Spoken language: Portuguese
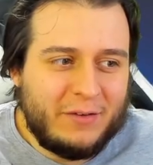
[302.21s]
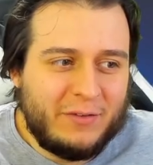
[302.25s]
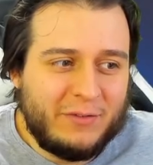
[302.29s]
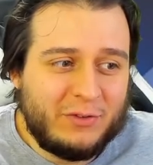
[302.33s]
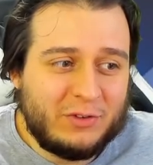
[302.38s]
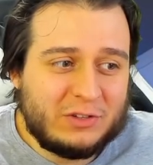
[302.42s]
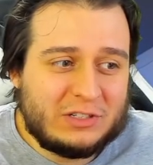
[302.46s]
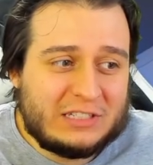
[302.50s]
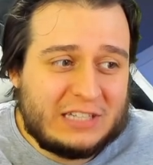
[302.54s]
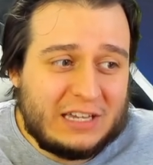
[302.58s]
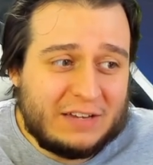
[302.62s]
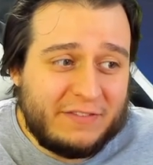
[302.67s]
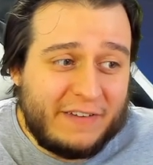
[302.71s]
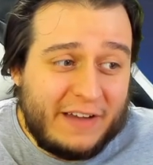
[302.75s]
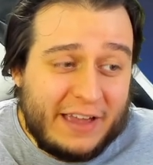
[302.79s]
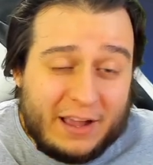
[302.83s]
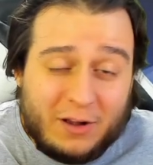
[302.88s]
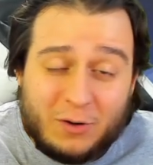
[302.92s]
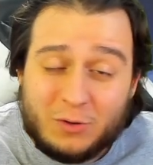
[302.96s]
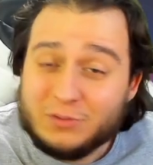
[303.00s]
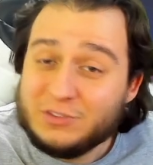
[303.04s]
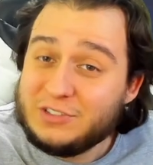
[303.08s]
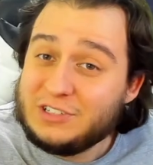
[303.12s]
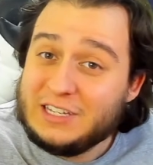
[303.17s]
Você vai
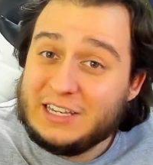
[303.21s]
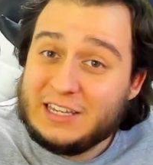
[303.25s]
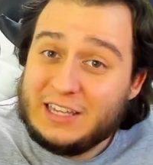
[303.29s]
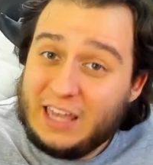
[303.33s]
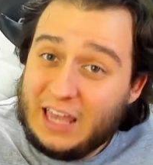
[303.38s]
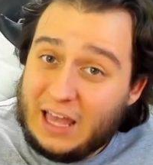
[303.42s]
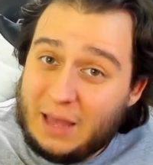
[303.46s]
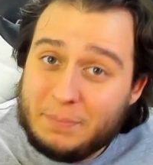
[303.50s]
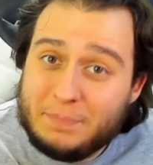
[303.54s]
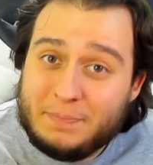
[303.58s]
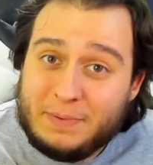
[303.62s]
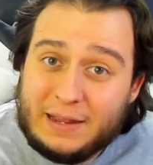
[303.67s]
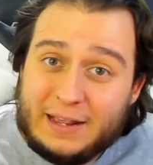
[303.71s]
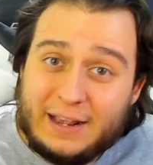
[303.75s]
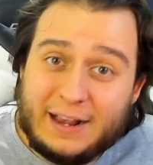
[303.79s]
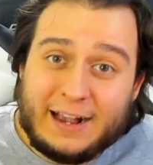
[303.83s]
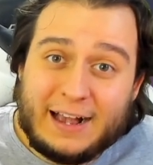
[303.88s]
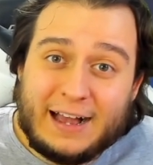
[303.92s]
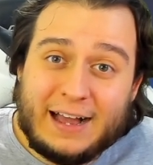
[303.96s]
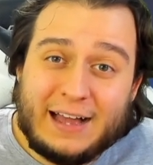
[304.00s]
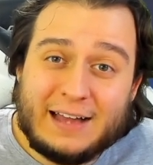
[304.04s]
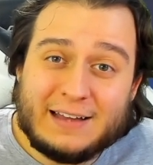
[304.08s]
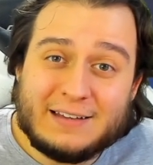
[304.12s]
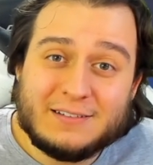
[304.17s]
conseguir
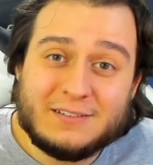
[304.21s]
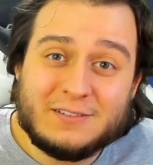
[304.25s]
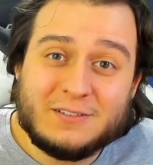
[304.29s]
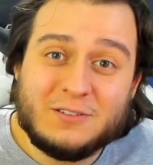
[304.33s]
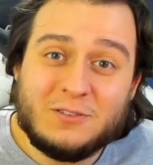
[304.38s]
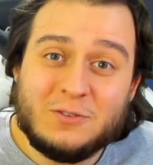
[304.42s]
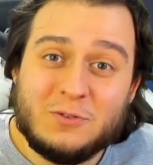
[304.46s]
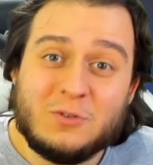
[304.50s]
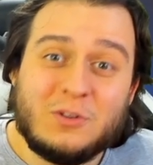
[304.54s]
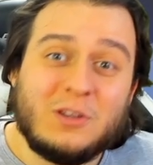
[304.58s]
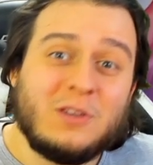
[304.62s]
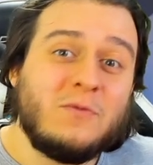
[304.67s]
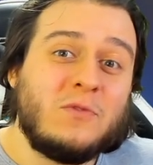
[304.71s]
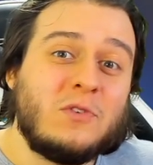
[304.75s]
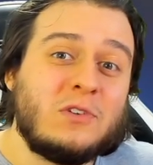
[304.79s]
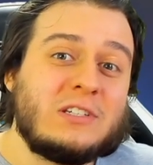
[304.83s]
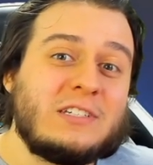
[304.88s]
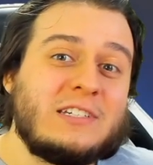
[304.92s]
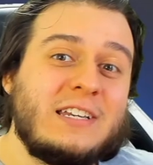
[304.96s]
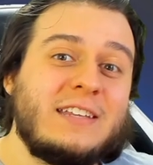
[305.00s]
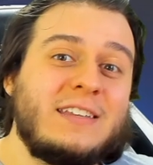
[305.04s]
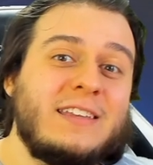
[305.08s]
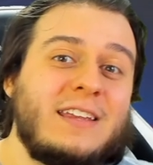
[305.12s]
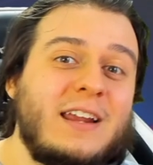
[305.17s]
aplicar o que
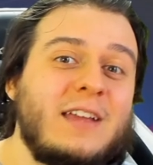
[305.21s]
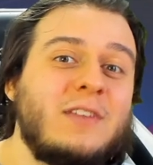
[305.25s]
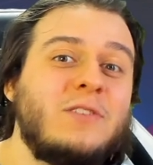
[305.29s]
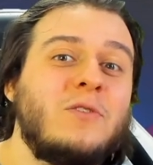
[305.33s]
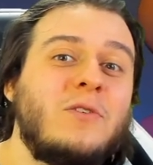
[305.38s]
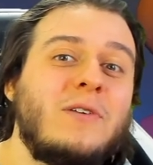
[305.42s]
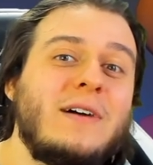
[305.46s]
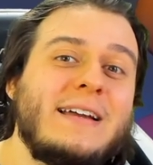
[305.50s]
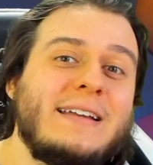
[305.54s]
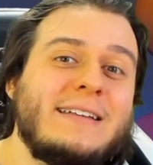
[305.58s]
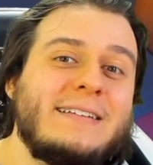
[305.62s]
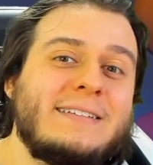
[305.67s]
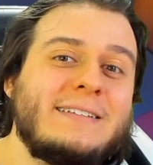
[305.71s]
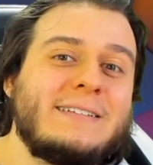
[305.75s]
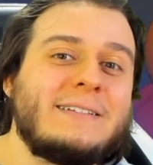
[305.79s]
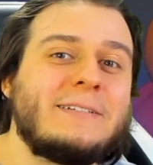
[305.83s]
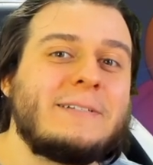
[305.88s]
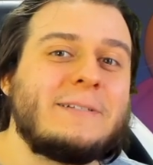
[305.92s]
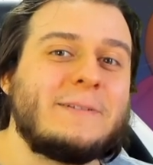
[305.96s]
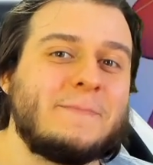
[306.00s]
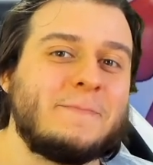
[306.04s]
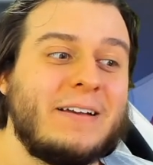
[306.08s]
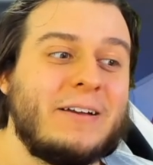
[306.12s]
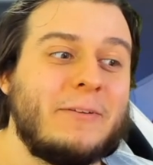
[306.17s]
você treinou
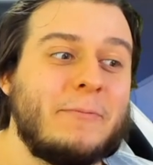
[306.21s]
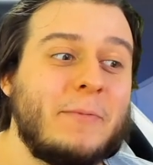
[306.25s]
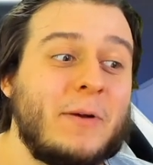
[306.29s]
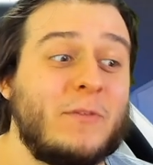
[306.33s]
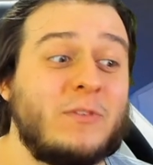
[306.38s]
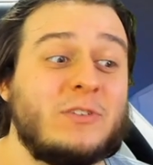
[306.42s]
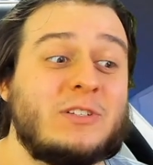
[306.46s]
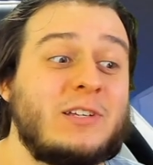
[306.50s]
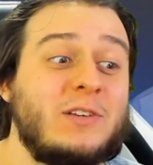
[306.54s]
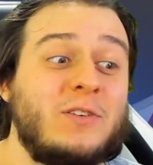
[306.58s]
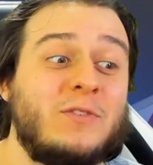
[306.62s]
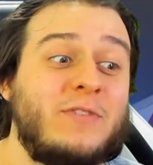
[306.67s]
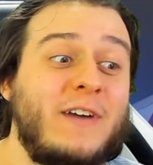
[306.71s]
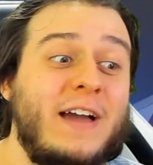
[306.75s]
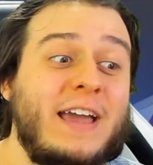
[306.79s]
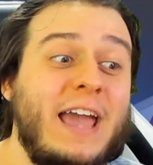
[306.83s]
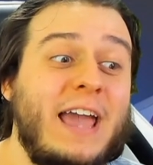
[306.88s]
antes. Mas você não vai